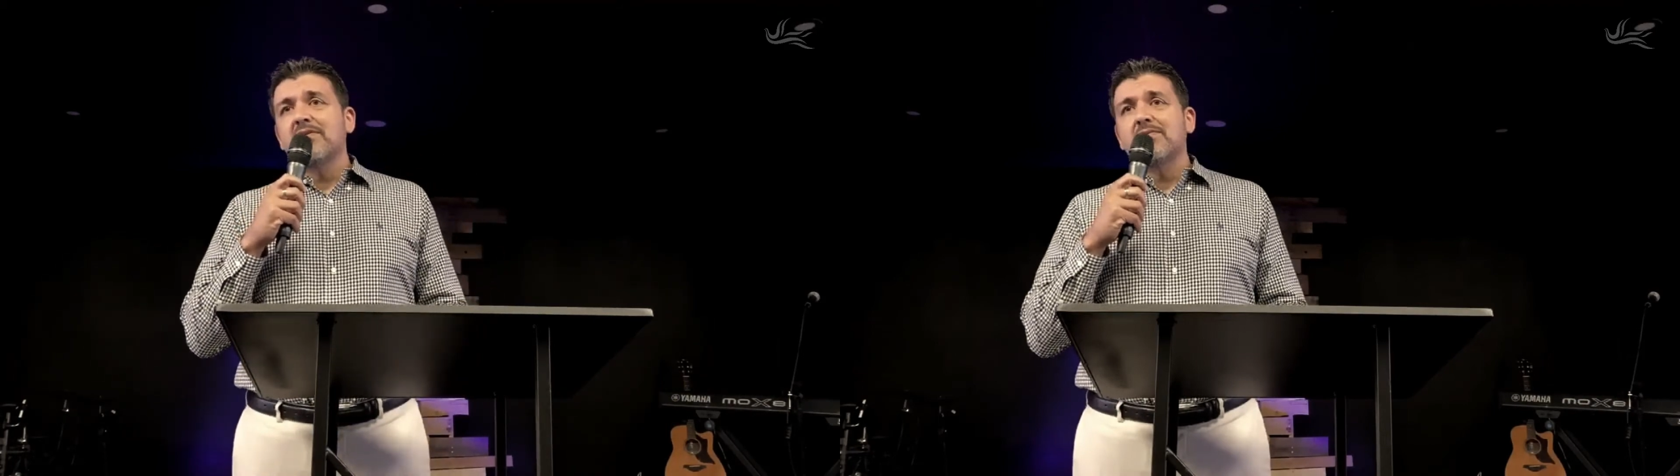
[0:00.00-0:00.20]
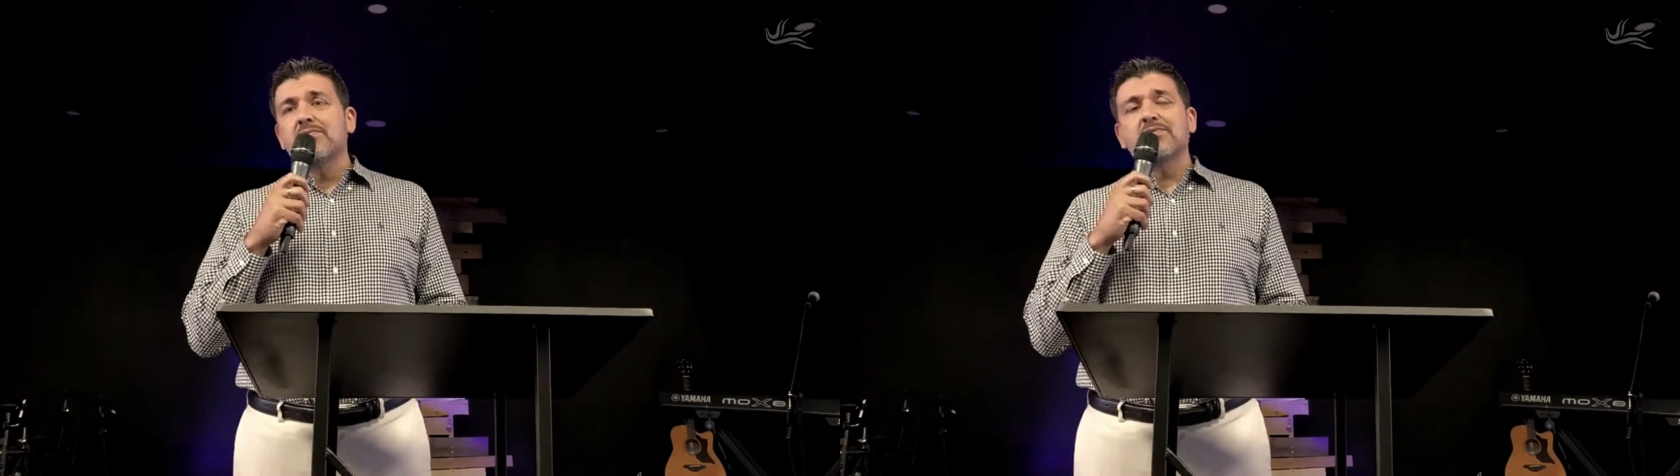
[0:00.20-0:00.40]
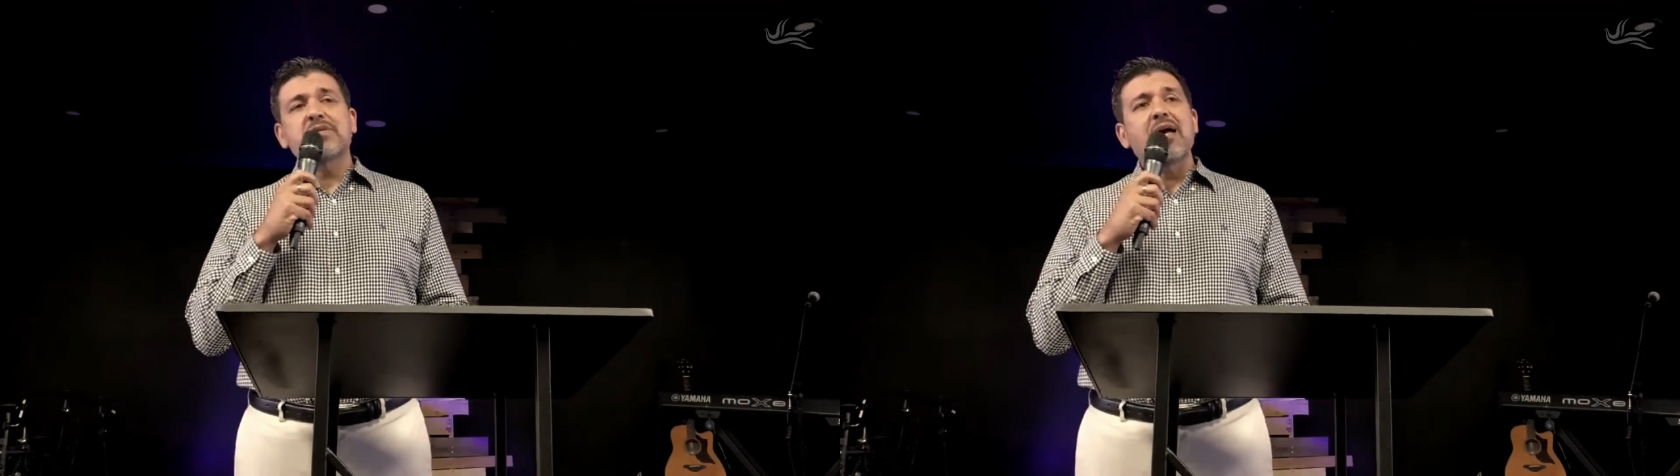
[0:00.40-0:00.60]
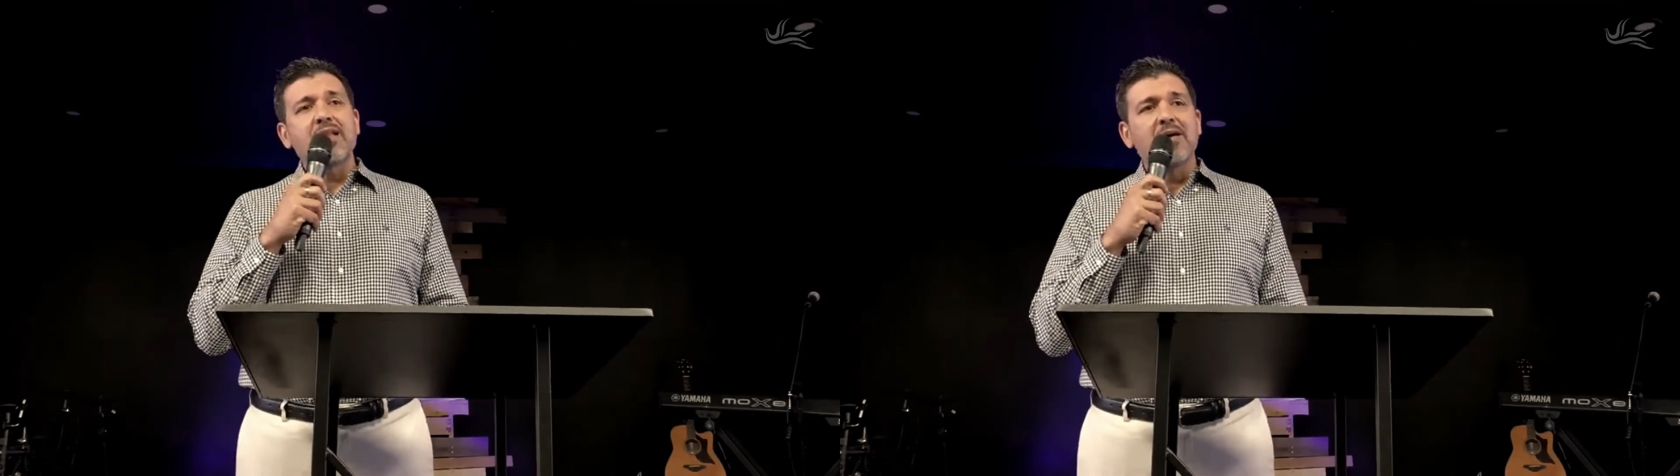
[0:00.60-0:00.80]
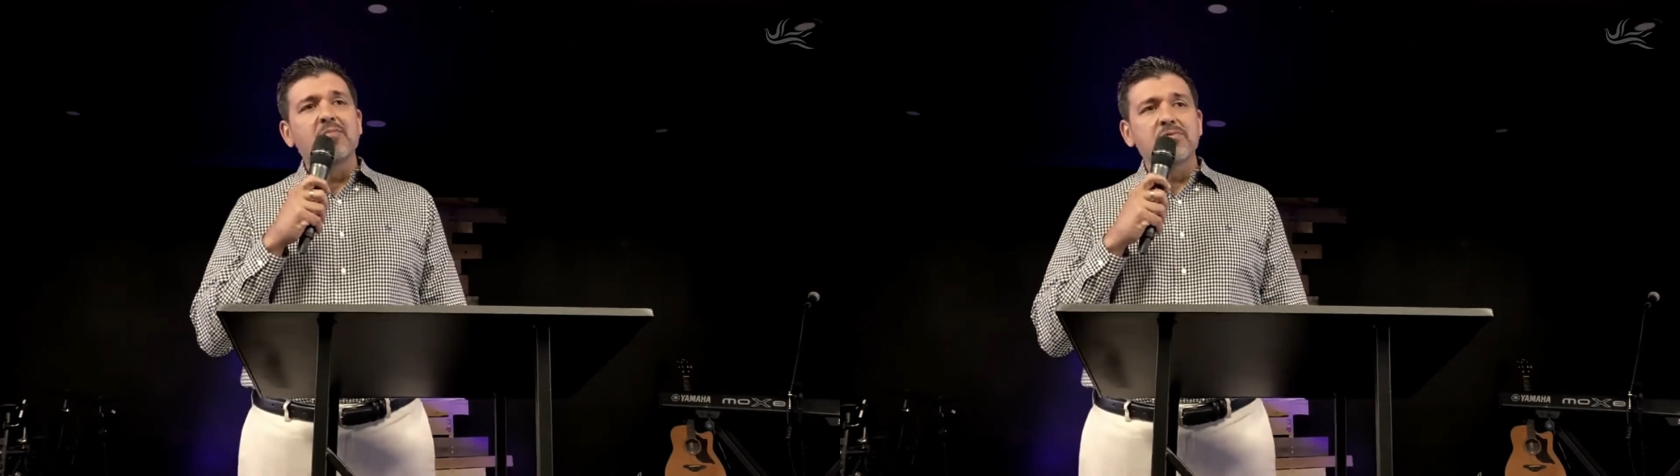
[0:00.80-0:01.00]
nos
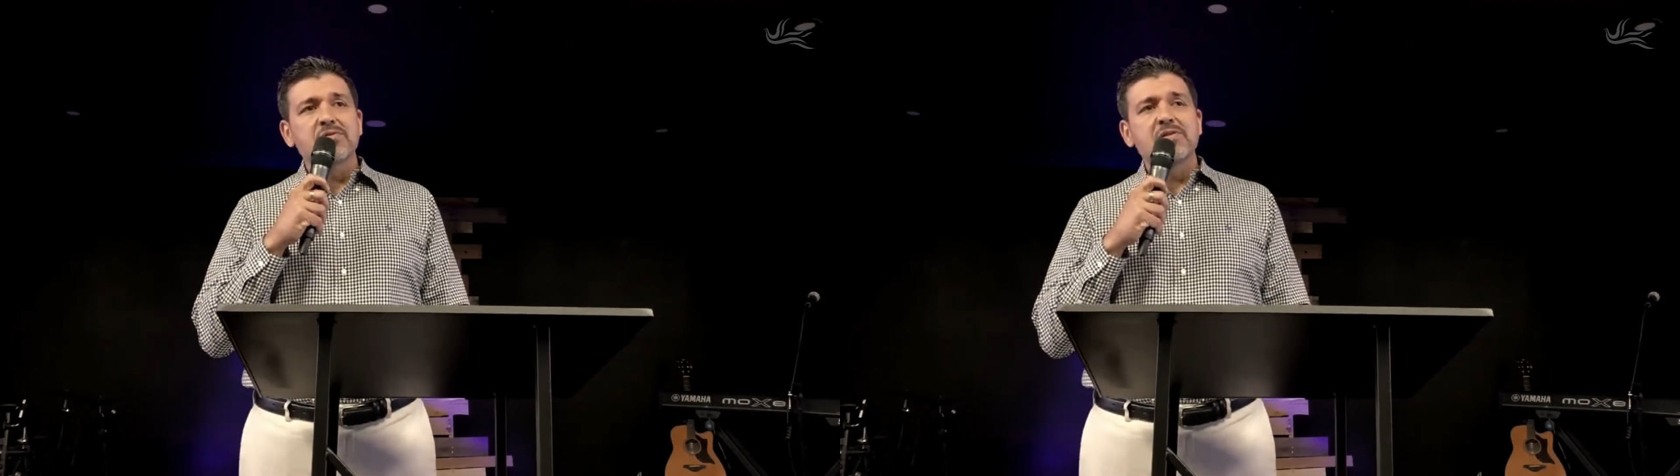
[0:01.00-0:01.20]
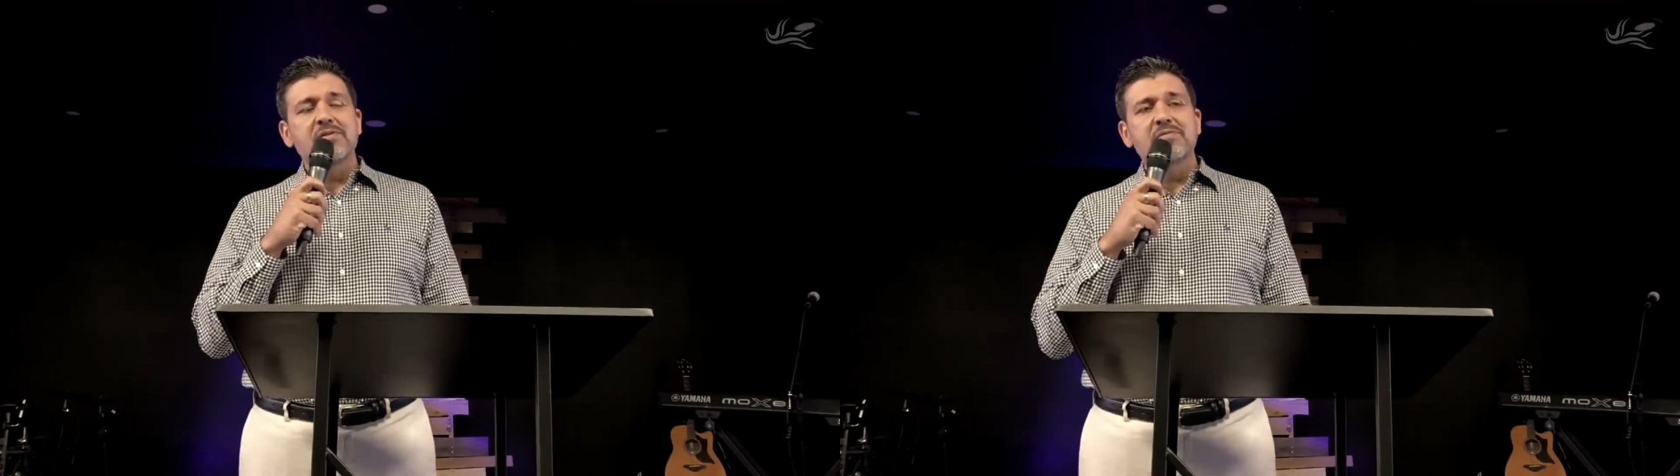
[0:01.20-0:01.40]
calamos? Né?